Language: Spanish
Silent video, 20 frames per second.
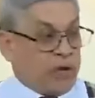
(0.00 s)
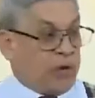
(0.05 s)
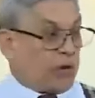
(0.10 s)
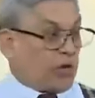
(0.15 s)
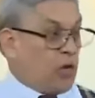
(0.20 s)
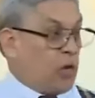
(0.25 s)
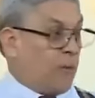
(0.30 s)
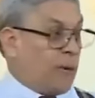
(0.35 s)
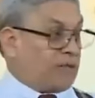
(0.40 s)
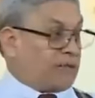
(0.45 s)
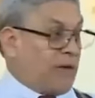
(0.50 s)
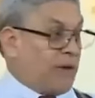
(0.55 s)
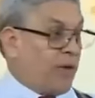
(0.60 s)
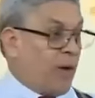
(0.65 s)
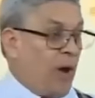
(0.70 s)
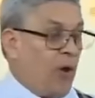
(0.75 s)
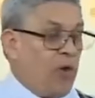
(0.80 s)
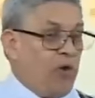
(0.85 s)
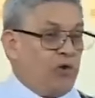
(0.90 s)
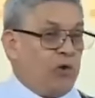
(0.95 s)
vieron que lo
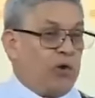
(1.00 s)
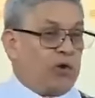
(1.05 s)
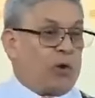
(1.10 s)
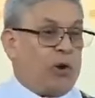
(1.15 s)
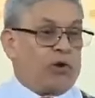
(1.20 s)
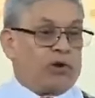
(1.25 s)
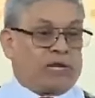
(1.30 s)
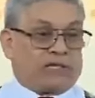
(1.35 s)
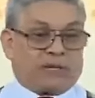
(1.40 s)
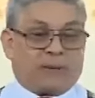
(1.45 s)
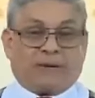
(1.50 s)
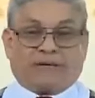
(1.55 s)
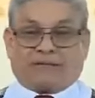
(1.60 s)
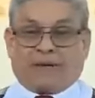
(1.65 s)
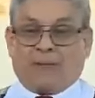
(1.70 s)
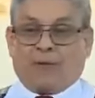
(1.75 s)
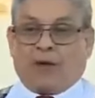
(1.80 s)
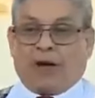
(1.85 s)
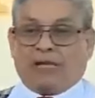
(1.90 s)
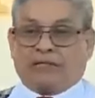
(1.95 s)
mataron a uno, dijo, ahora te
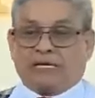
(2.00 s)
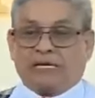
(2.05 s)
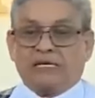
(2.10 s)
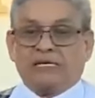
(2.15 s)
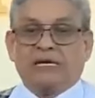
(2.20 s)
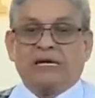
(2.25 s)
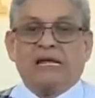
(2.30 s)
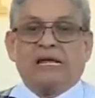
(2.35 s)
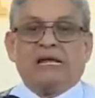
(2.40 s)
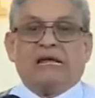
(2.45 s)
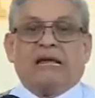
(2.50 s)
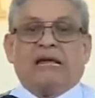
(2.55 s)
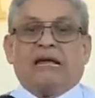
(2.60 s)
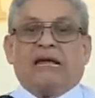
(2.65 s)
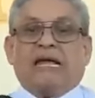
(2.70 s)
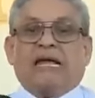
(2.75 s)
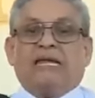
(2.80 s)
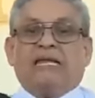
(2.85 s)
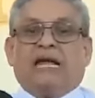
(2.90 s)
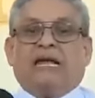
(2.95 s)
matamos a ti,
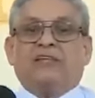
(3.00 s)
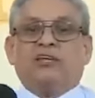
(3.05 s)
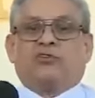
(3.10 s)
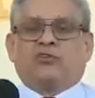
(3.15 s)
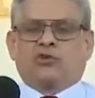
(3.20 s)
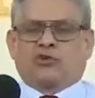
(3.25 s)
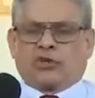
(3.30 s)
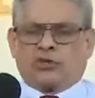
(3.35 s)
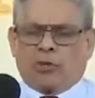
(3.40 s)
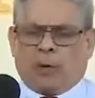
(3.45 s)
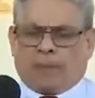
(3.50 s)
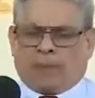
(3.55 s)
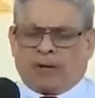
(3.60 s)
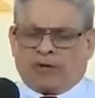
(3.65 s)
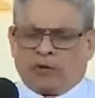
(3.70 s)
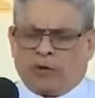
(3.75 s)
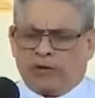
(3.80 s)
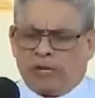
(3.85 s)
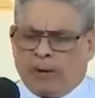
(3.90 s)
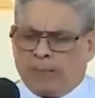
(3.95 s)
él le ha dicho, Señor,
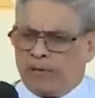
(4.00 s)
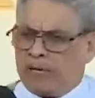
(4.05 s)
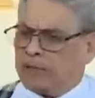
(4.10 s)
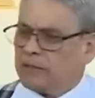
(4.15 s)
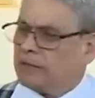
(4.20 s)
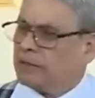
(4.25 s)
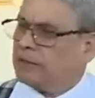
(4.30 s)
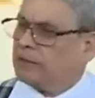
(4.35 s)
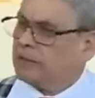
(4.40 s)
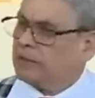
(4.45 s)
perdóname,